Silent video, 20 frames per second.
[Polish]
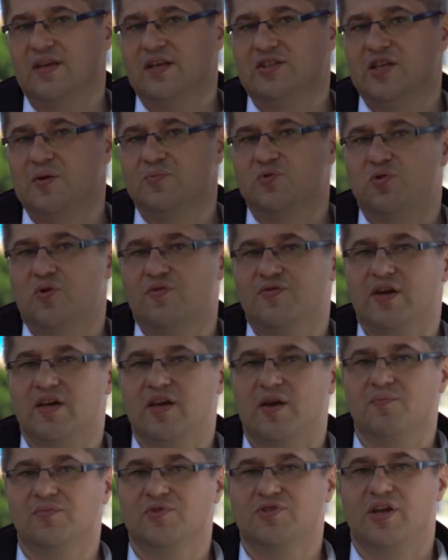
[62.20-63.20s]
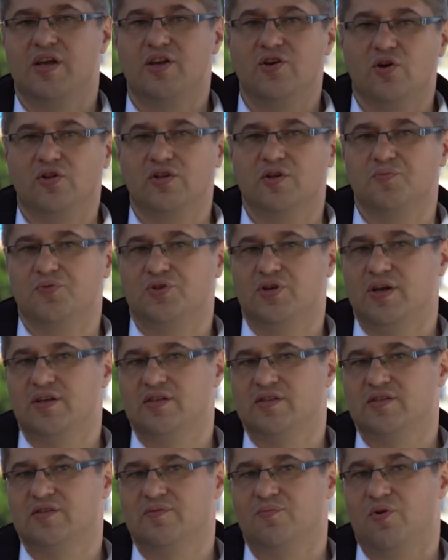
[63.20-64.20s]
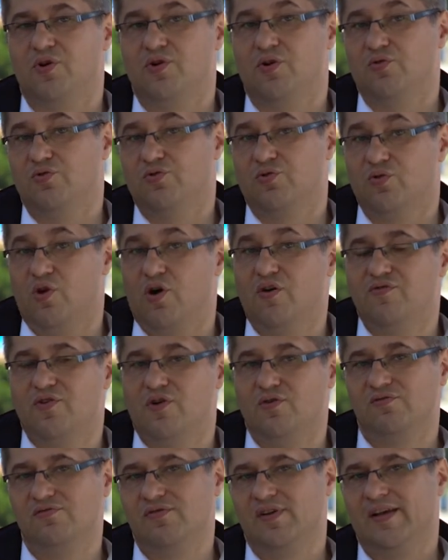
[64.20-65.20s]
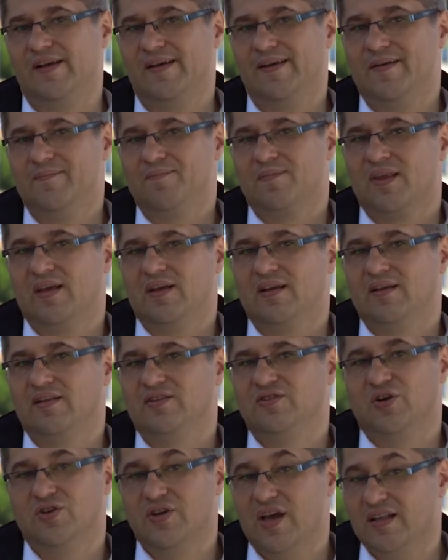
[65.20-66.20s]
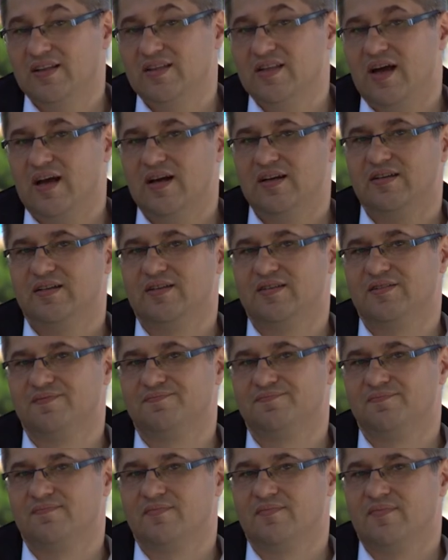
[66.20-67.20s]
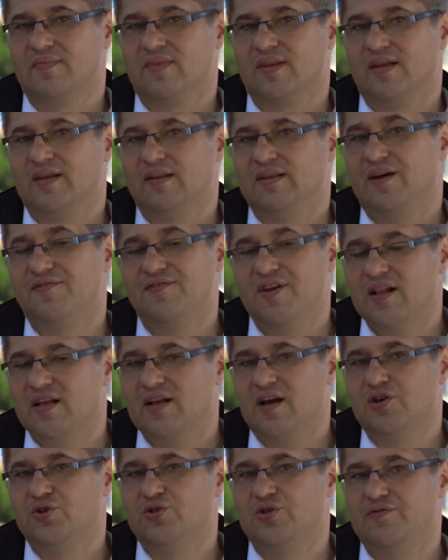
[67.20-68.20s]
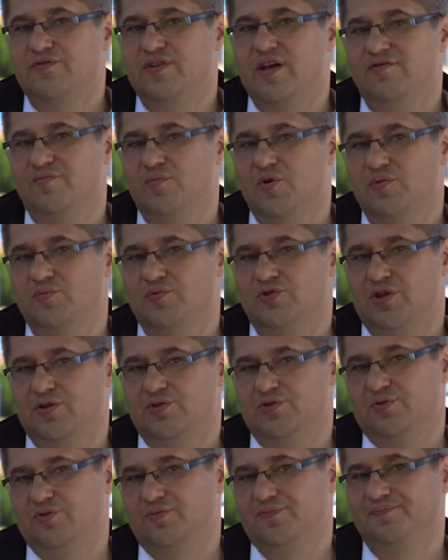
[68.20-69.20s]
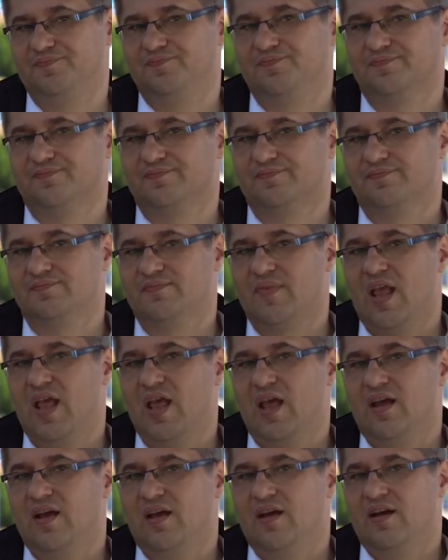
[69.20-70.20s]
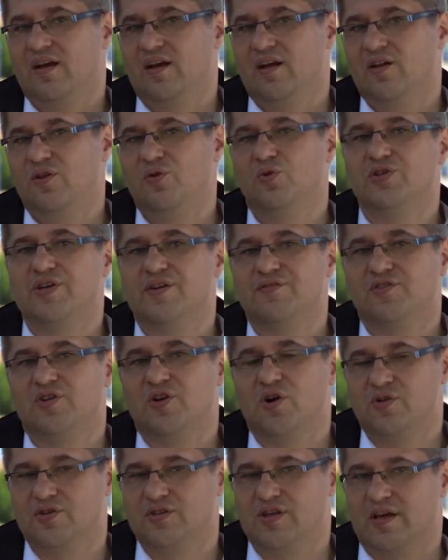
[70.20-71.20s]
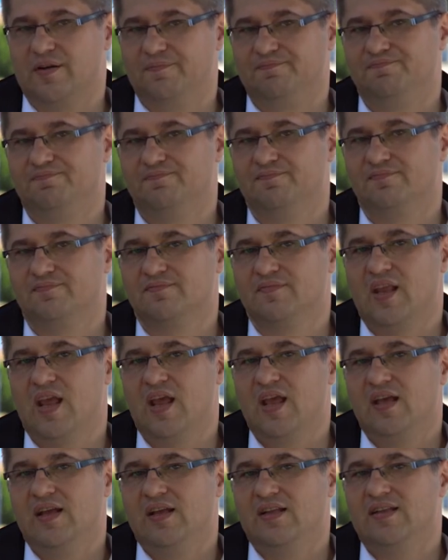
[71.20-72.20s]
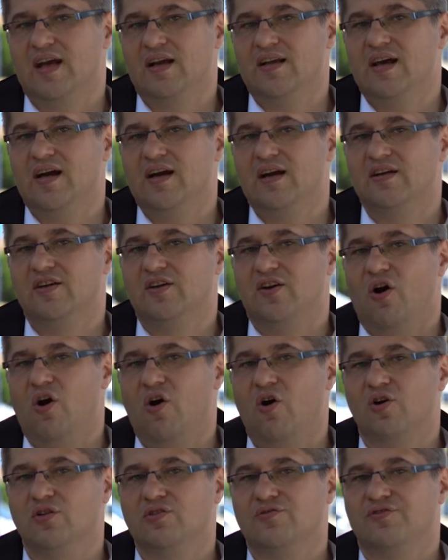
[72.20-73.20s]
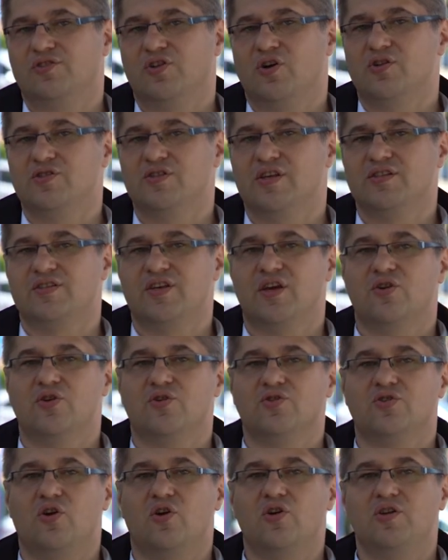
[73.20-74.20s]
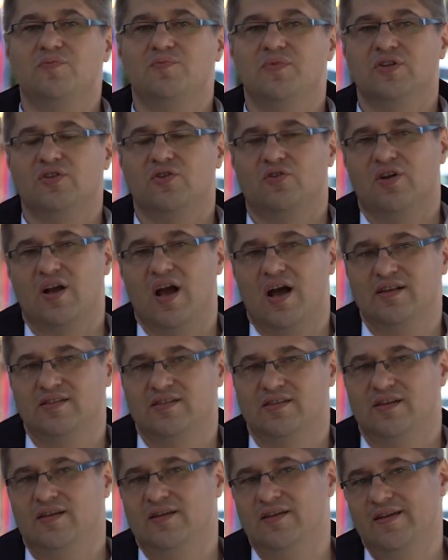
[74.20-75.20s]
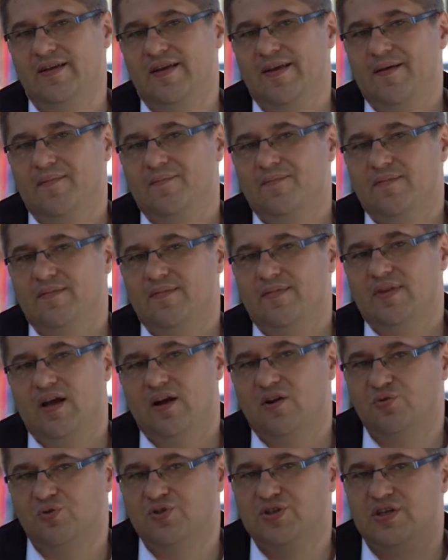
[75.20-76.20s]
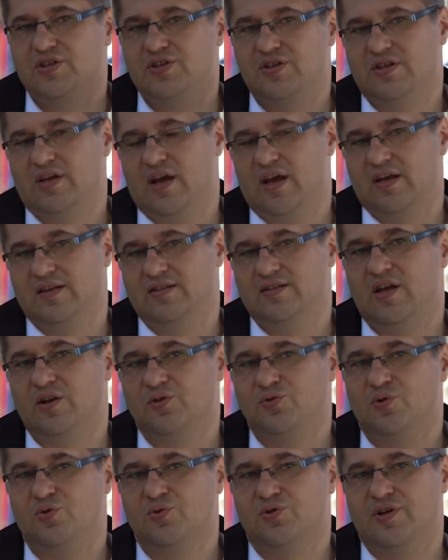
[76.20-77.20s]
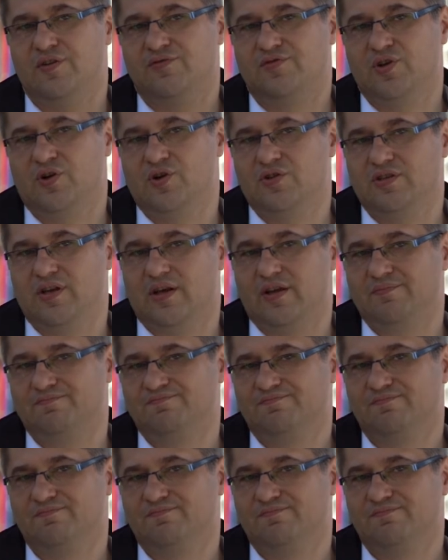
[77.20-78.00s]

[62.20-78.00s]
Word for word: jestem człowiekiem cenionym przez moją królową, to jednak ta wielka krzywda w moim życiu ludzie w drodze. Tak jak on w drodze z Jerozolimy do Gazy, tak ludzie dzisiaj znajdują się w drodze.